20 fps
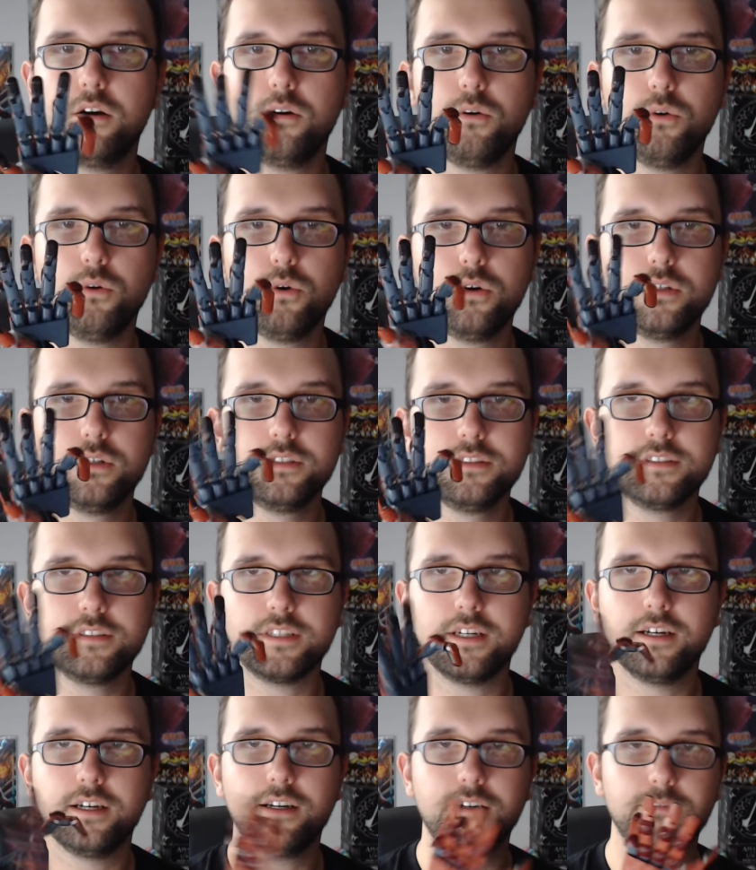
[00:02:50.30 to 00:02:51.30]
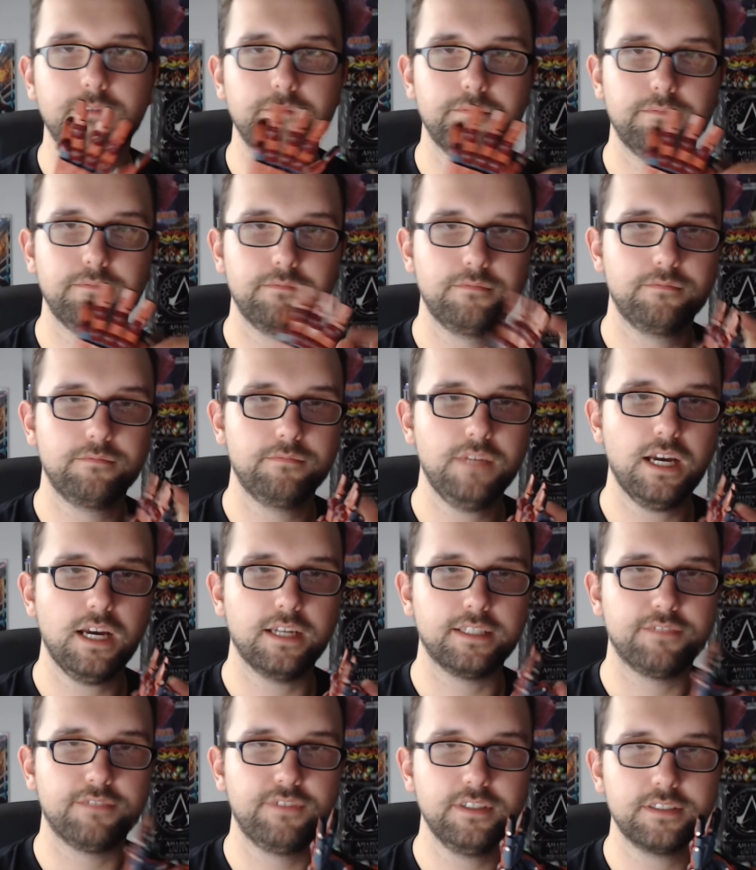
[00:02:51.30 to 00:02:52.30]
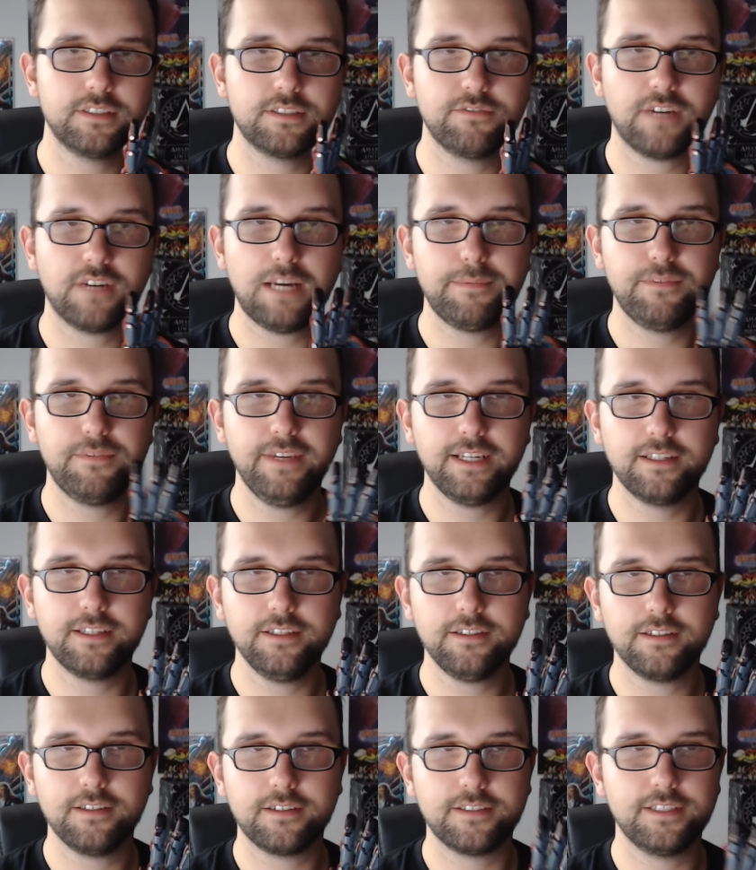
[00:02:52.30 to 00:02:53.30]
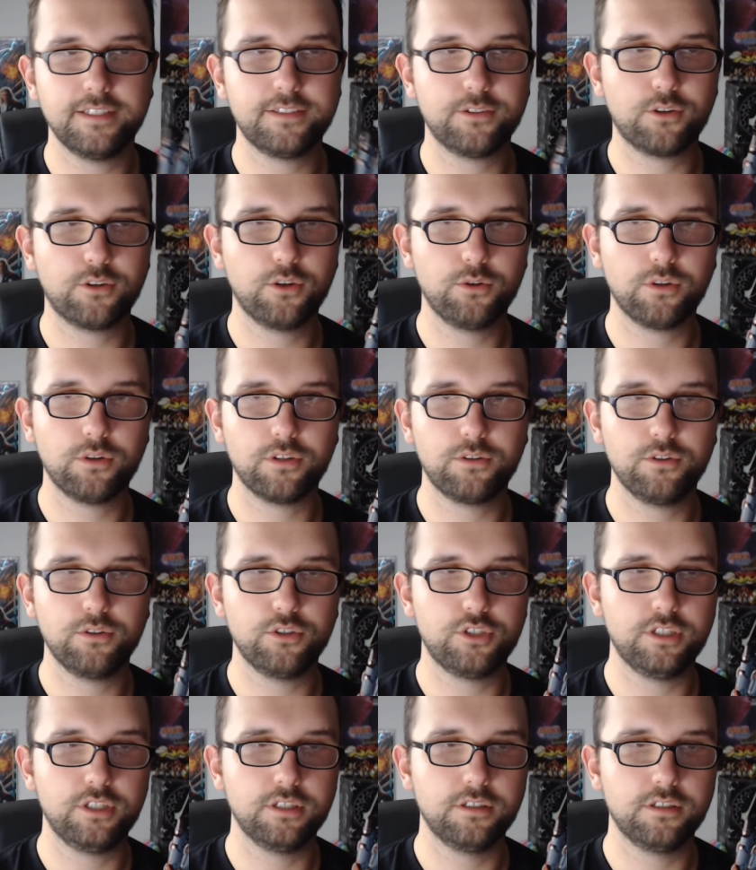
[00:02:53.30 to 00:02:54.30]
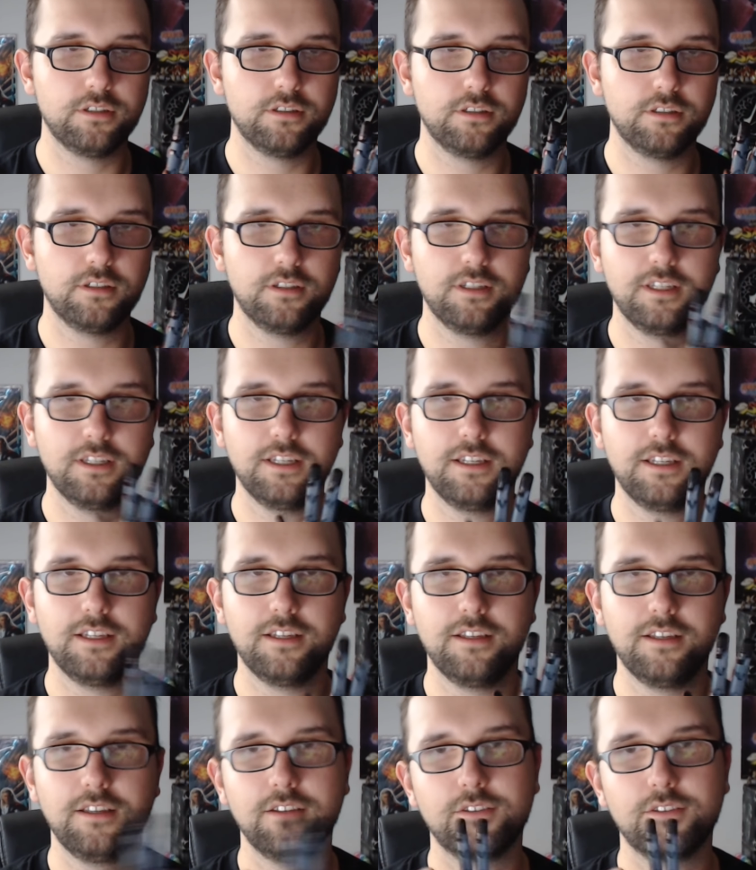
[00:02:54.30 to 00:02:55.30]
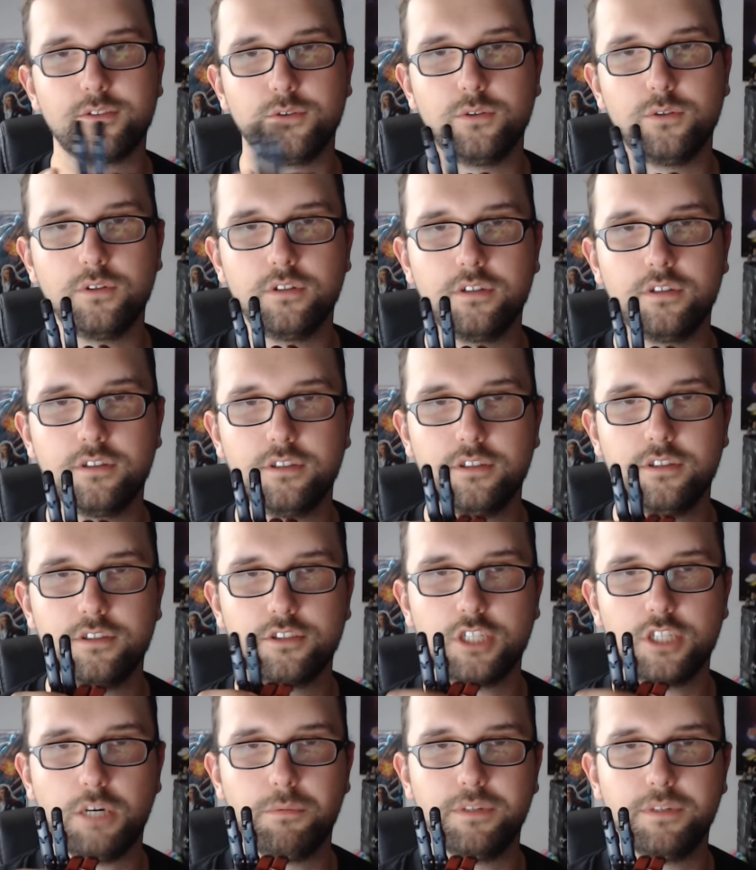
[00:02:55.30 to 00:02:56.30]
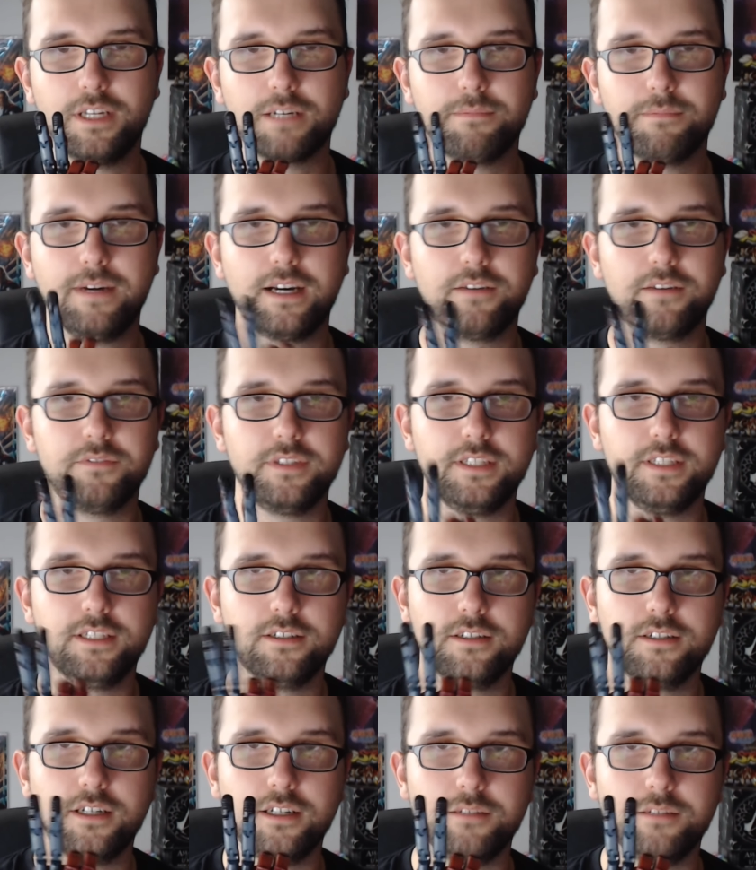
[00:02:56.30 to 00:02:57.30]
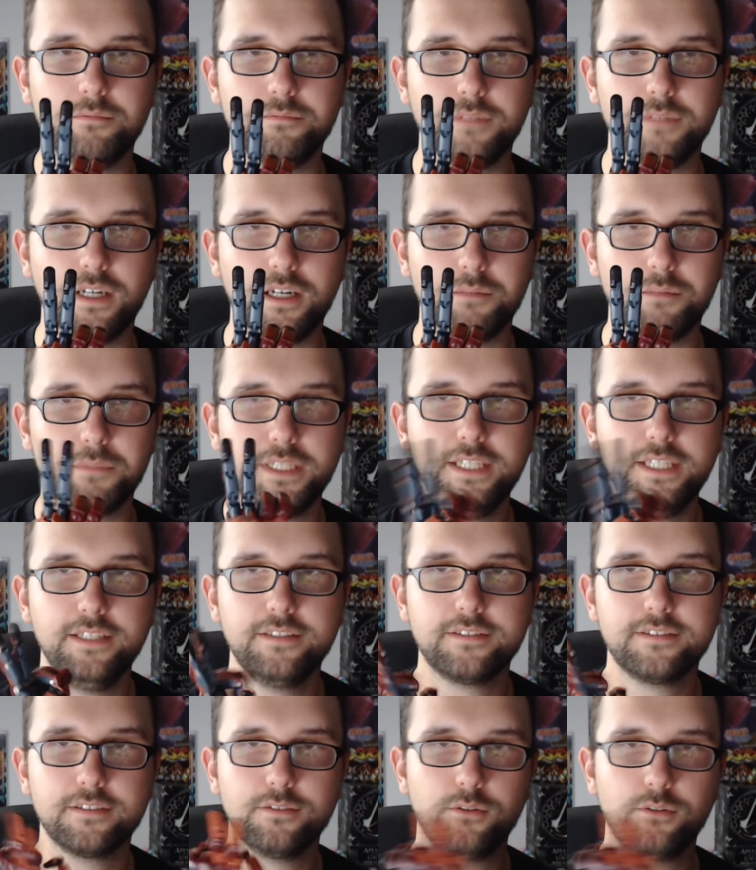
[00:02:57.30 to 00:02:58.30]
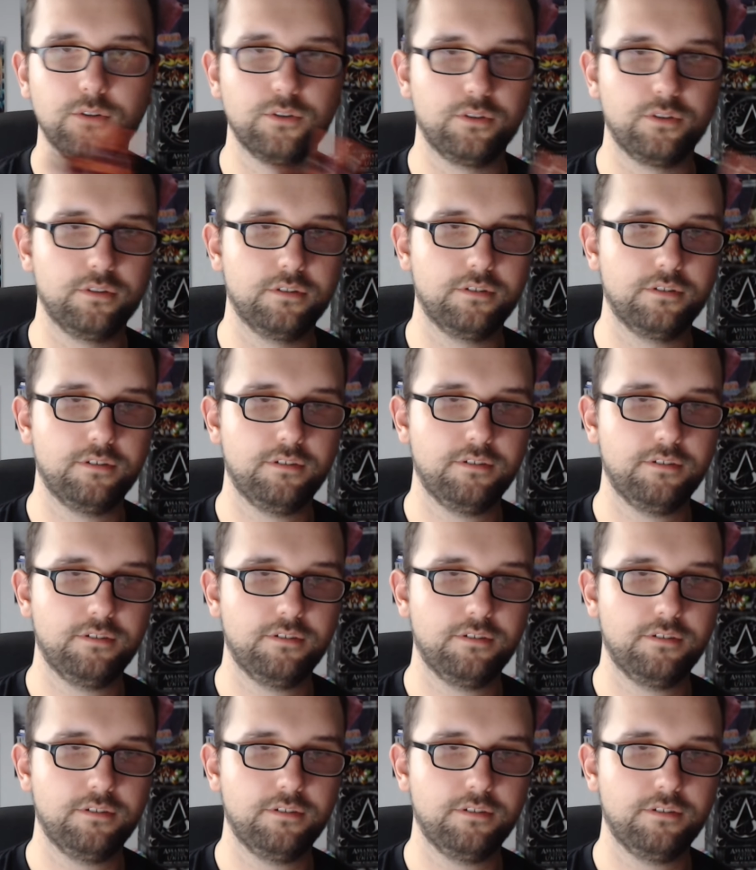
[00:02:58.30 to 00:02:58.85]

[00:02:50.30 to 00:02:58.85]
Und ähm, ja, die Finger sind frei beweglich. Das heißt, ihr könnt auch natürlich hier so Schabernack machen wie hier, ähm, ja, Peace oder